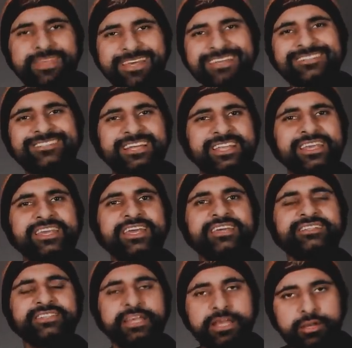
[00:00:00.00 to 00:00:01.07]
किस
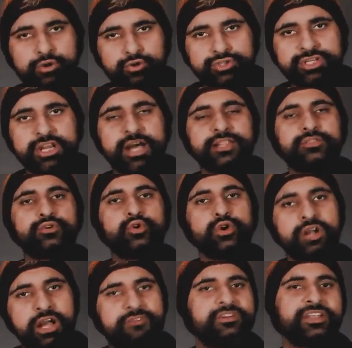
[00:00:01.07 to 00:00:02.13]
तरीके से गुजरात को
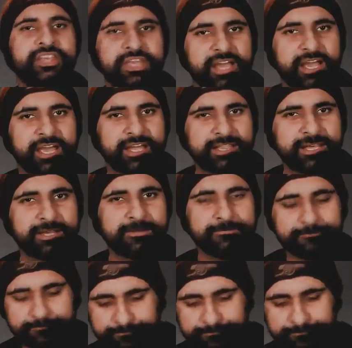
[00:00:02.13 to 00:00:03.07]
कवर किया गया था